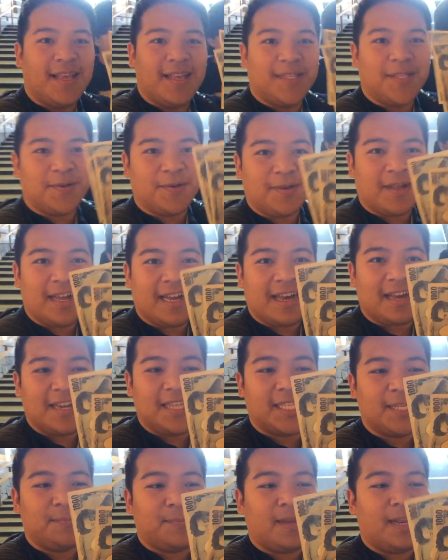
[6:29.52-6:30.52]
So
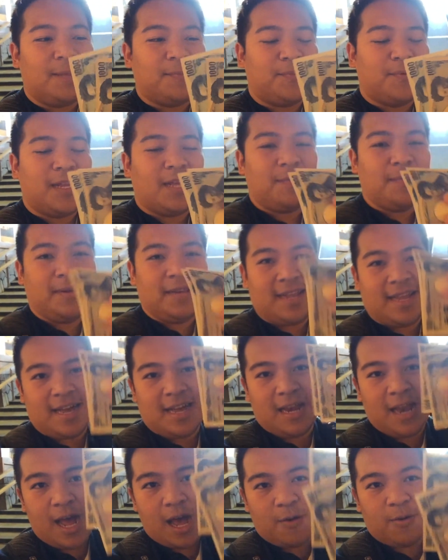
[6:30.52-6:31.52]
kakareceive pa lang po namin ng
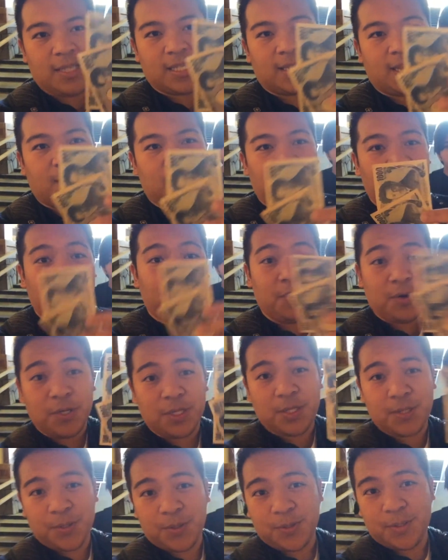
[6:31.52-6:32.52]
allowance namin for
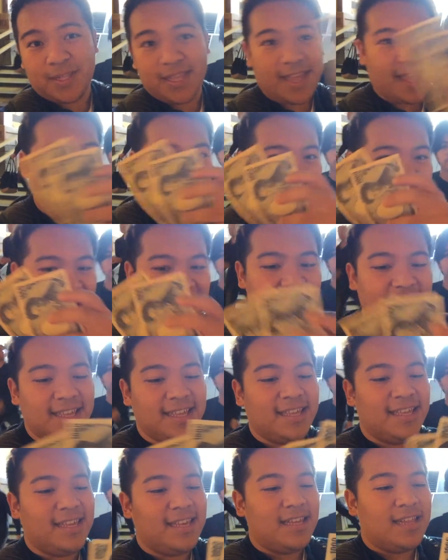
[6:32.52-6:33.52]
today.
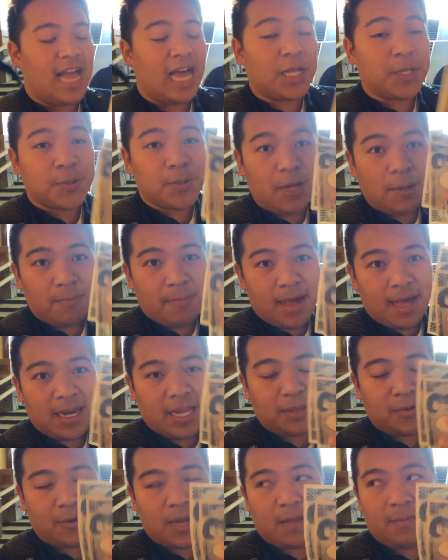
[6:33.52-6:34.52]
Actually, money
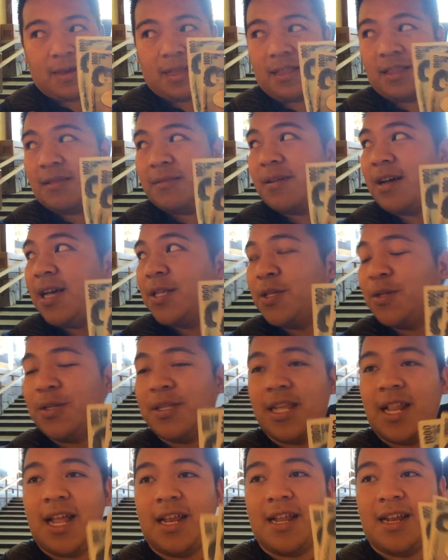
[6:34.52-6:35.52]
to namin. Kaso
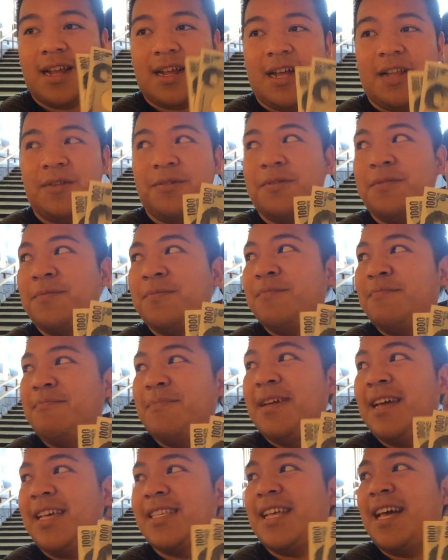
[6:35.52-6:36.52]
sila na nagano
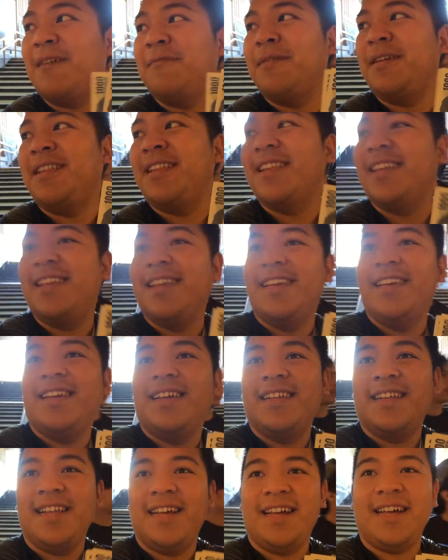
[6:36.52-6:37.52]
bigay sa amin.
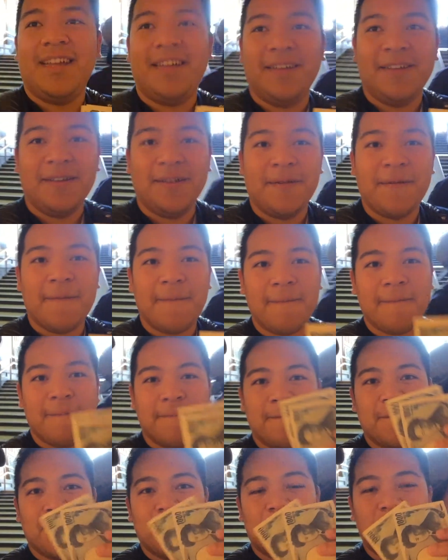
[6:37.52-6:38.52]
Na,
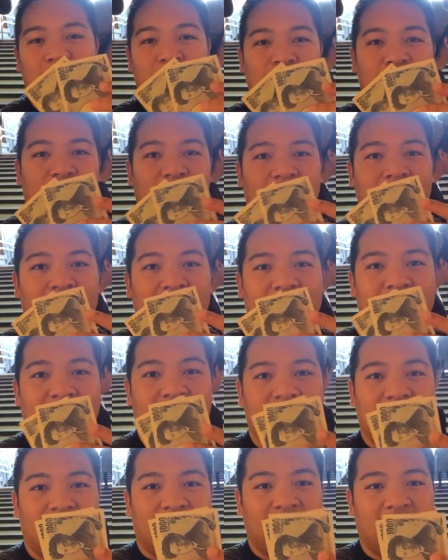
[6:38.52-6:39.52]
It's not that much
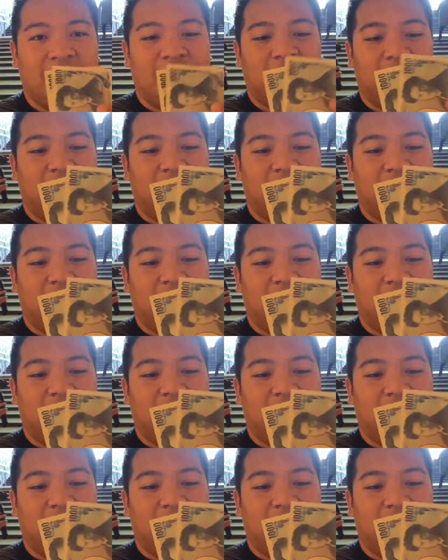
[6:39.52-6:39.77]
actually. So,